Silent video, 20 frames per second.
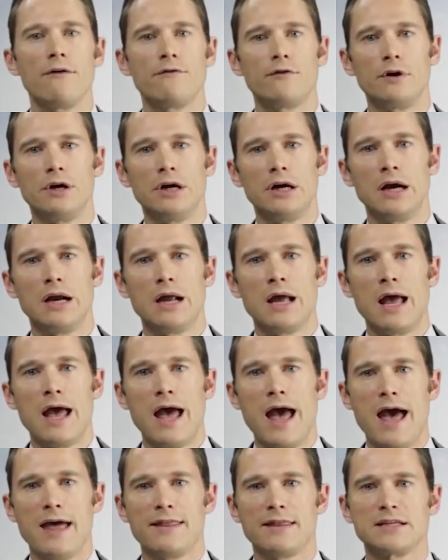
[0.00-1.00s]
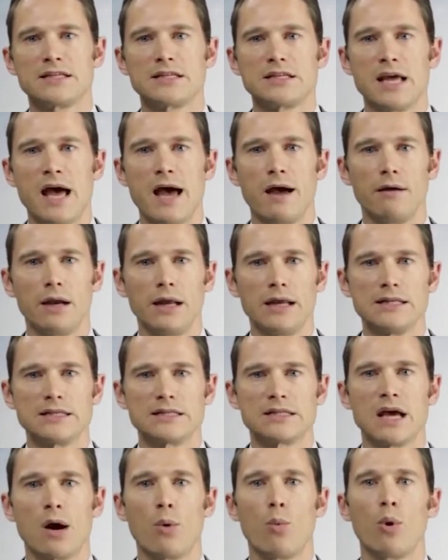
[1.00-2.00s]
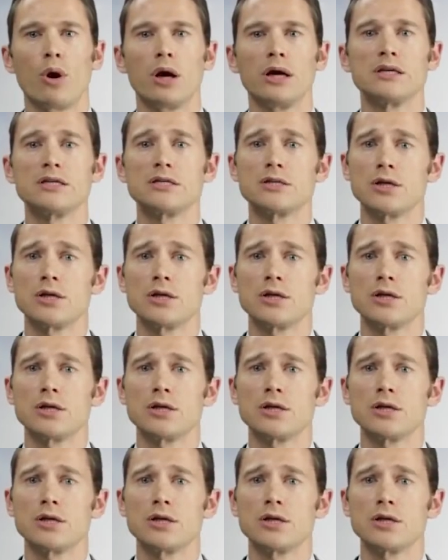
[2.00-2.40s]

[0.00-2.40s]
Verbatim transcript: Tuy nhiên, anthocyanin có thể tan trong nước